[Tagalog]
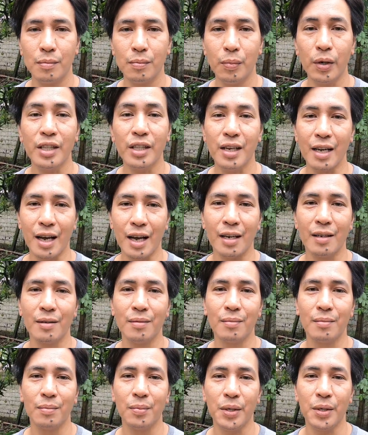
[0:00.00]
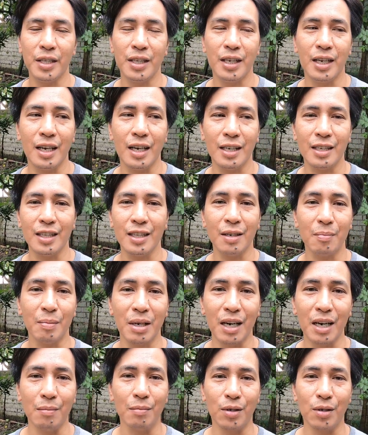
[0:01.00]
pwede na pwede nang hindi
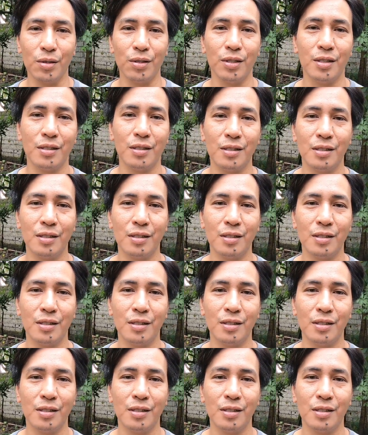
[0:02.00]
mag-abroad